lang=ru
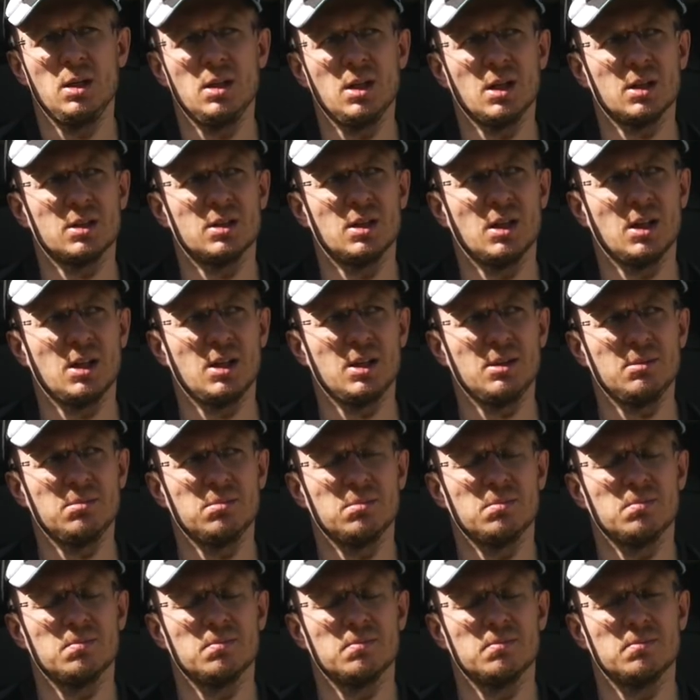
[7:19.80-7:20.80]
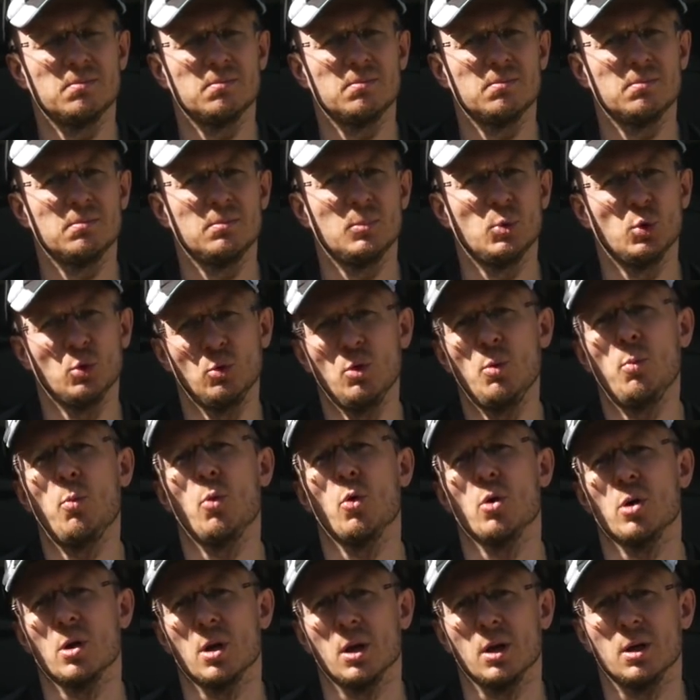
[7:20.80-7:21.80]
тогда, ну вы
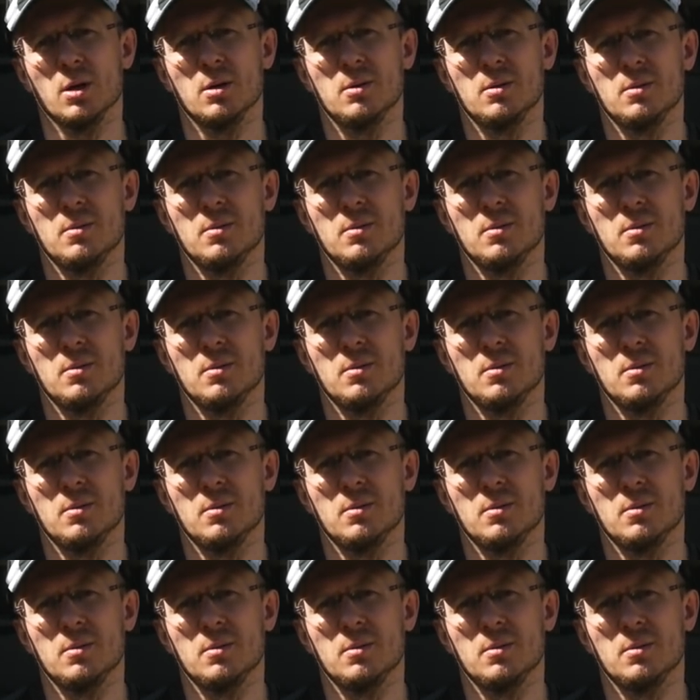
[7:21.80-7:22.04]
поняли.